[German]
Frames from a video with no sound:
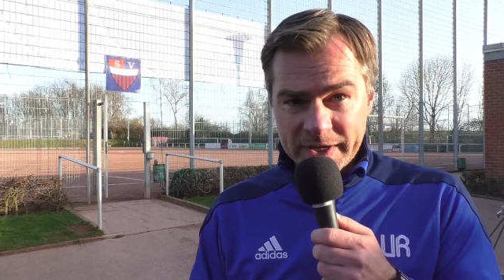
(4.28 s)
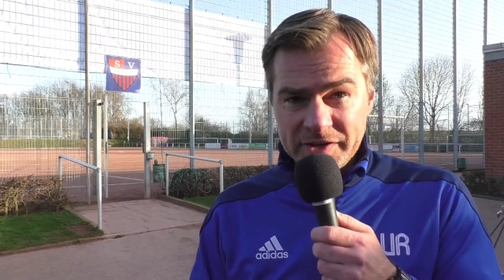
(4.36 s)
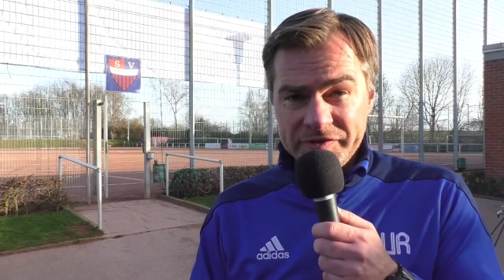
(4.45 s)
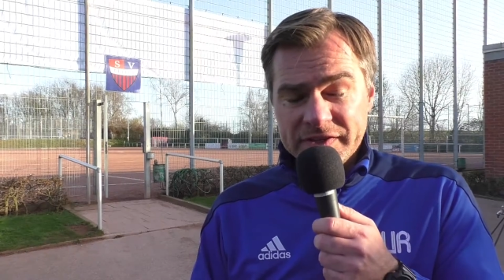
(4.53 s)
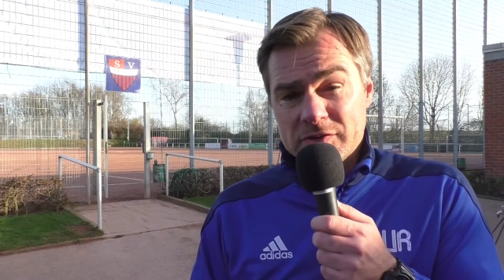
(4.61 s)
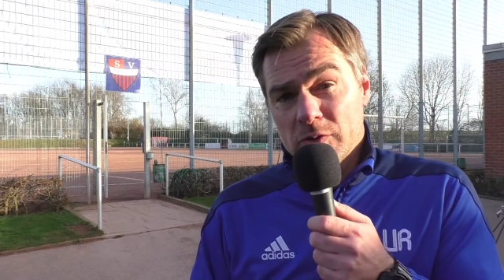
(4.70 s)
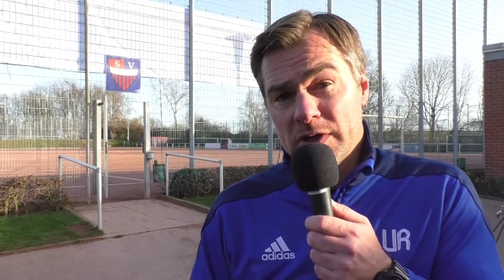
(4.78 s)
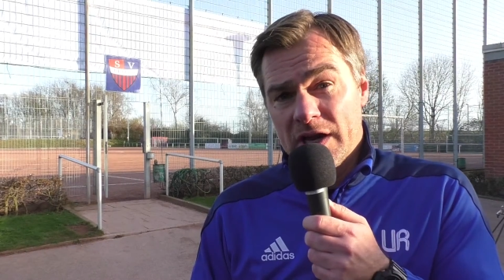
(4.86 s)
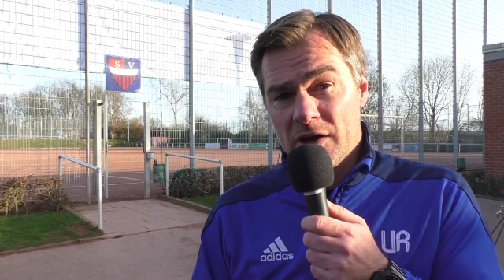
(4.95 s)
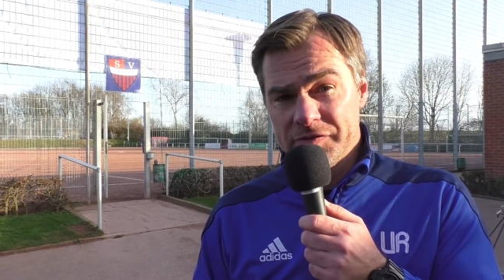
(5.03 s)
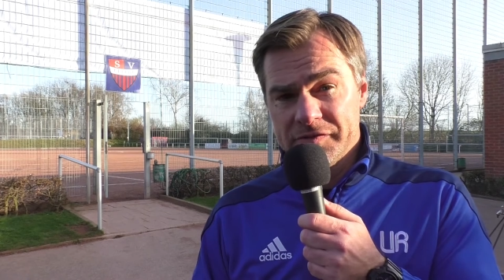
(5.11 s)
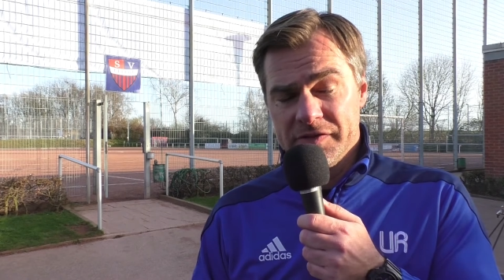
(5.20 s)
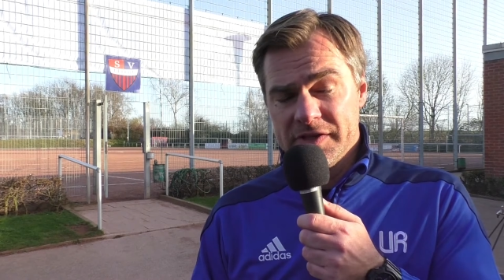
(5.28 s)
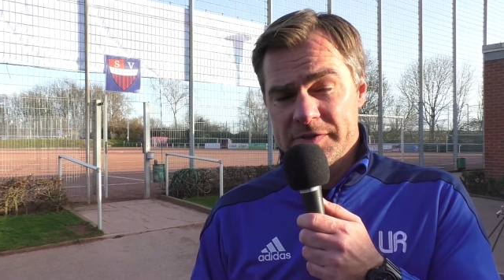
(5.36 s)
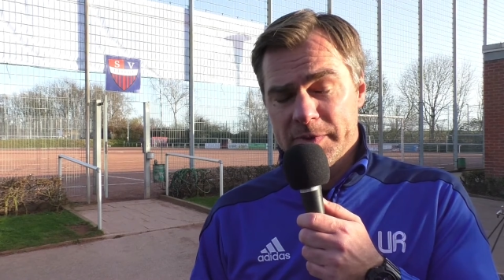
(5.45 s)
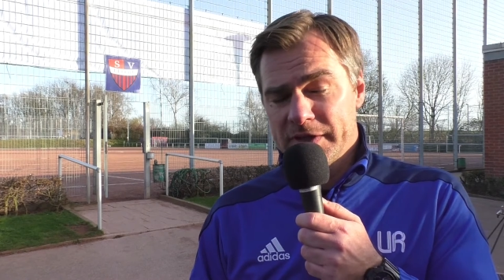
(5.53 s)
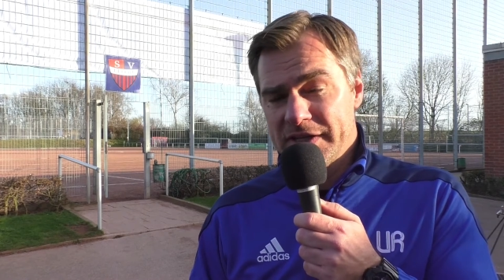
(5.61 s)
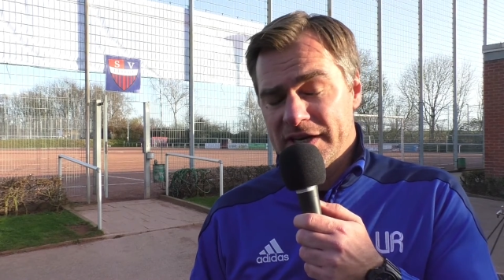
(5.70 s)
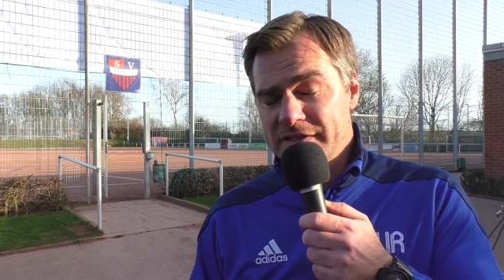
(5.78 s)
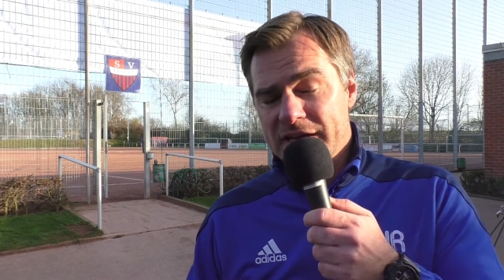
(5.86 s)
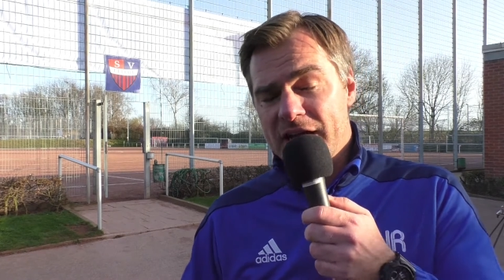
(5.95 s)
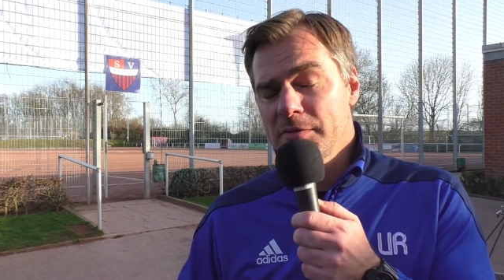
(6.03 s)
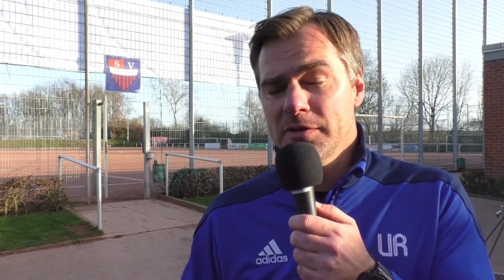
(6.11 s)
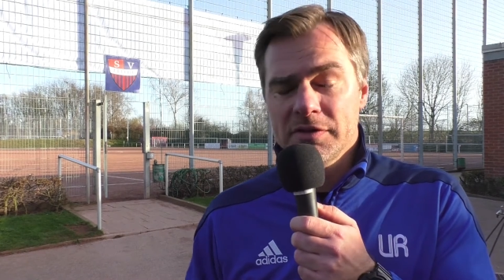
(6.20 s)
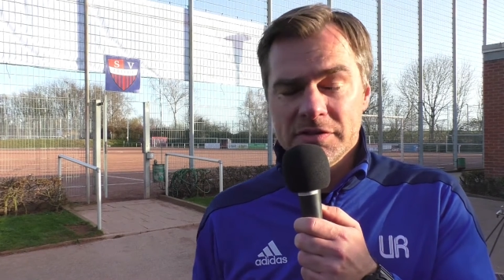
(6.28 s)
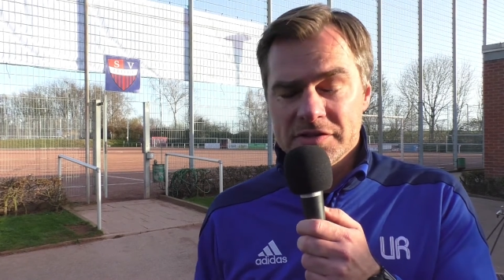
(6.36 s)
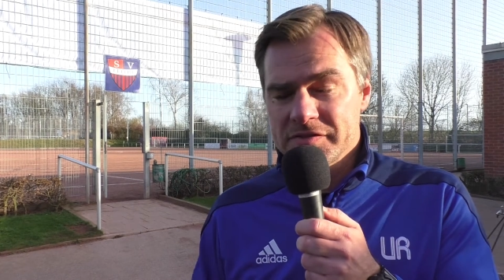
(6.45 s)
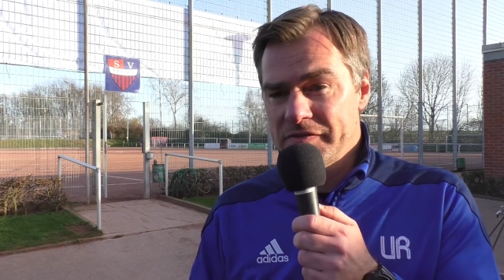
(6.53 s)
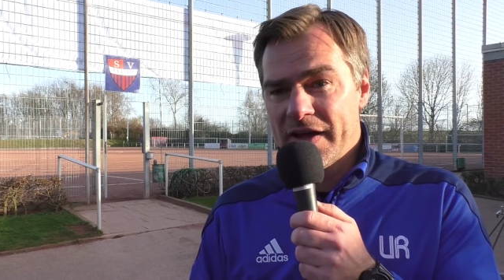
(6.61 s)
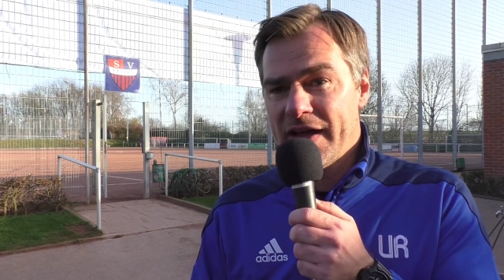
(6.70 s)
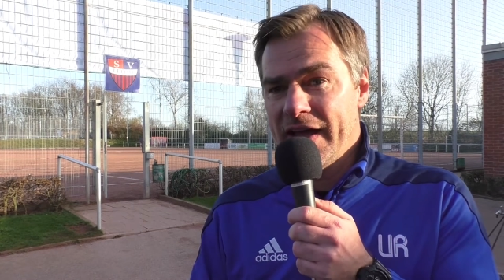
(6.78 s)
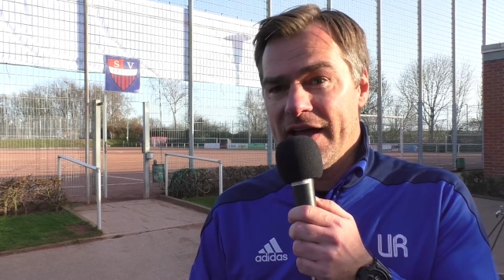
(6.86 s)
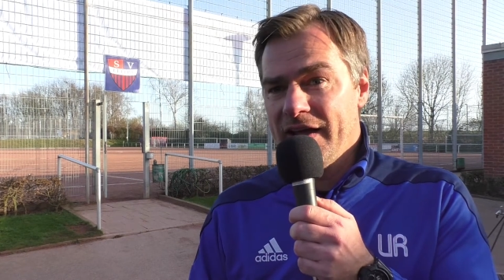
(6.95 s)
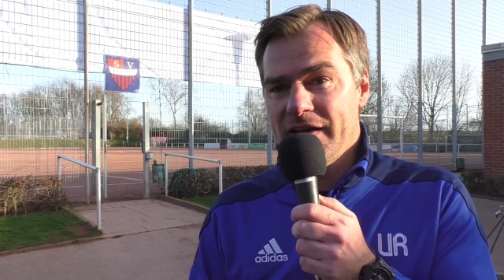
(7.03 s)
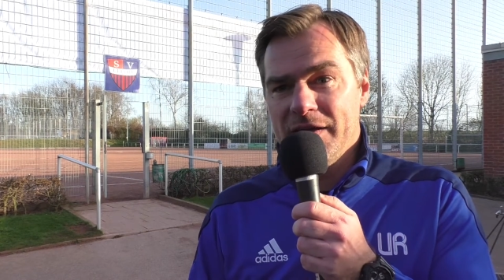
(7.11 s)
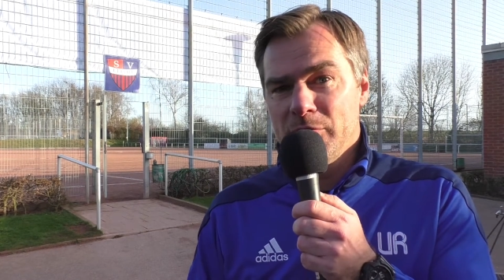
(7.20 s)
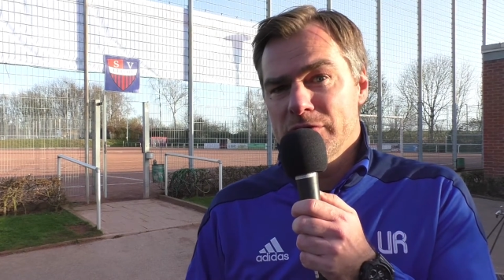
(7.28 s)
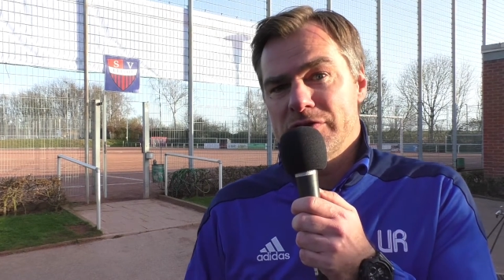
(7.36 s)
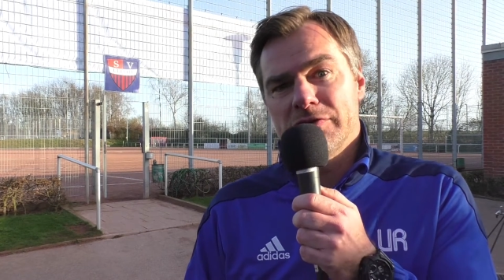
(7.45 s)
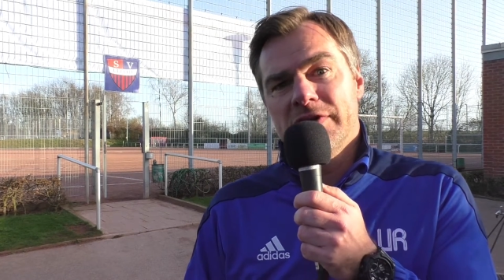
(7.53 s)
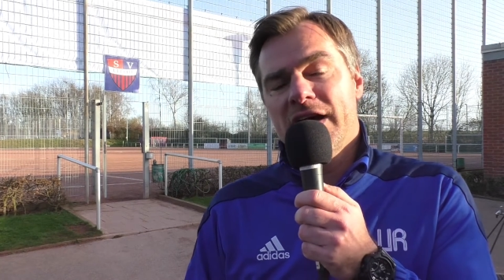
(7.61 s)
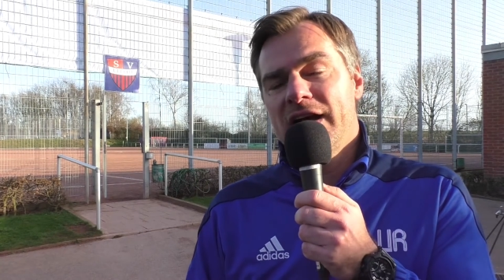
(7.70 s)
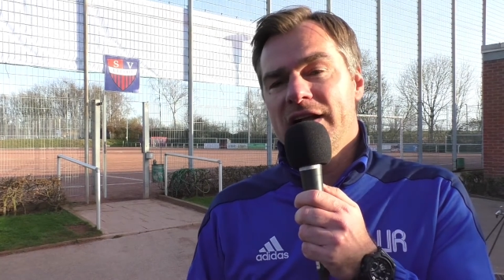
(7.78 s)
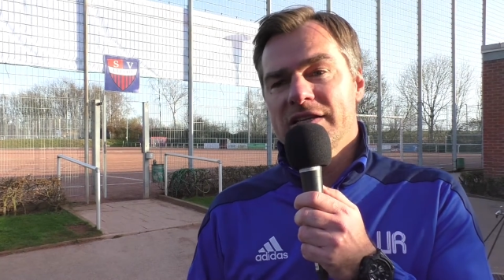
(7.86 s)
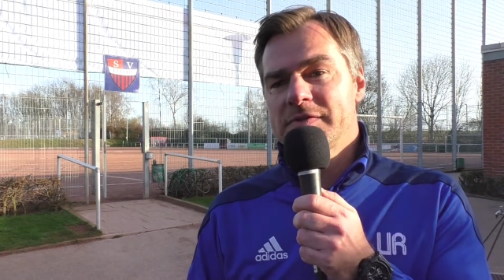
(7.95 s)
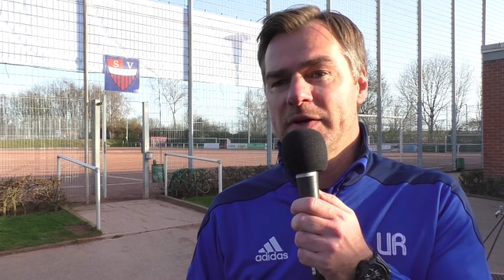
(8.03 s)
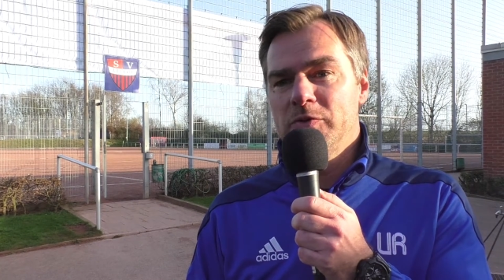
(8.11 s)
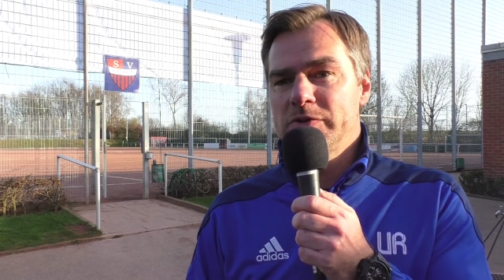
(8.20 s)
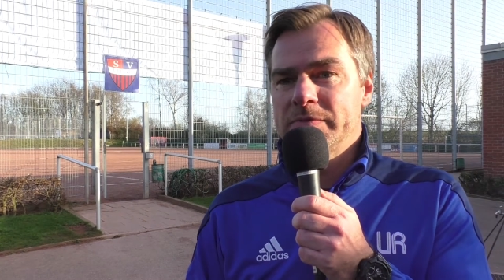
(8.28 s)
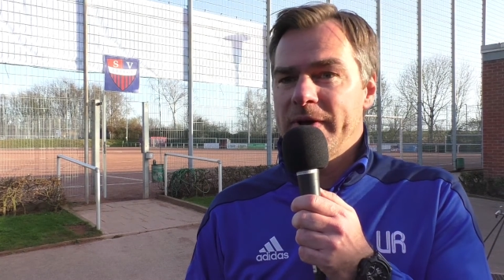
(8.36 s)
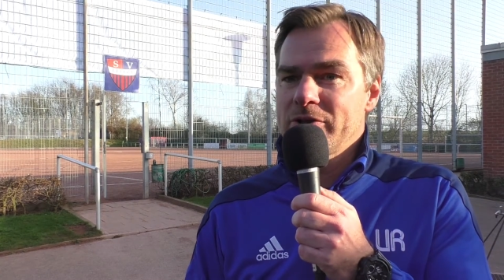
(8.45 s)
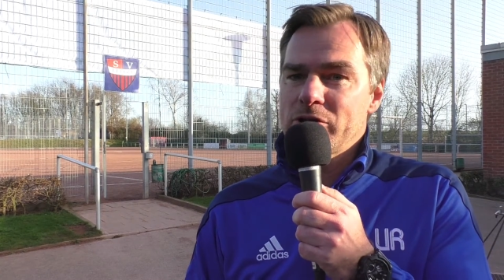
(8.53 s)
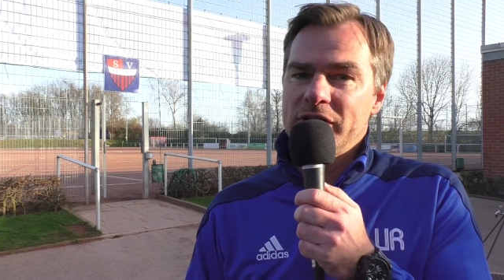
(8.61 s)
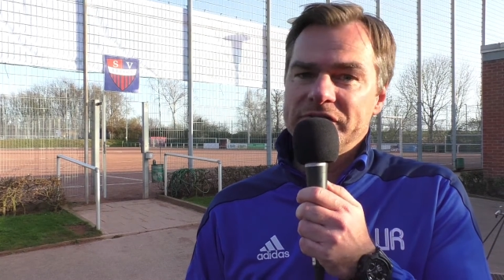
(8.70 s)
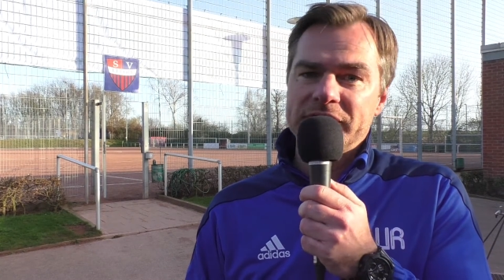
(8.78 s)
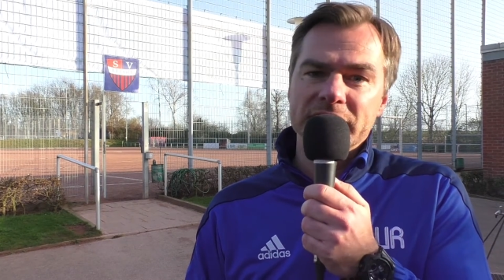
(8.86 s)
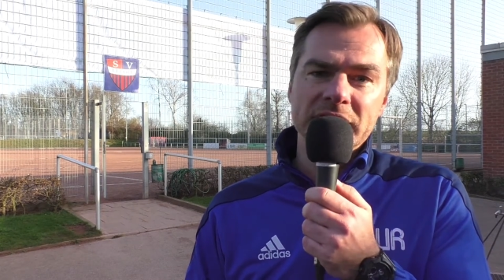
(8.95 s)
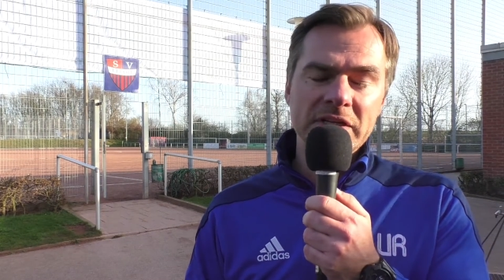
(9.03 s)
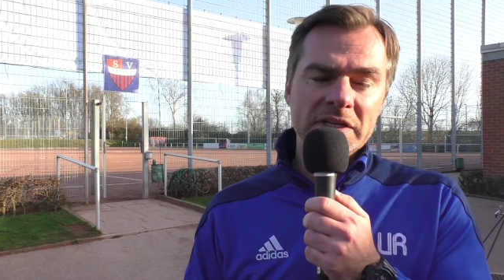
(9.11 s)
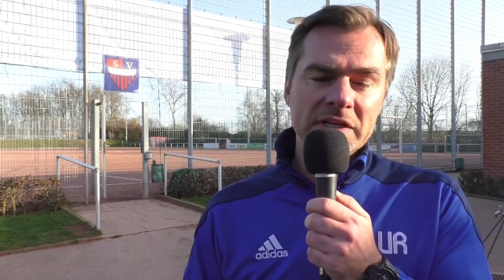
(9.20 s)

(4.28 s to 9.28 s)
Endeffekt so gelaufen, wie ich es mir gedacht habe. Es war eng, emotional, zwei gute Mannschaften.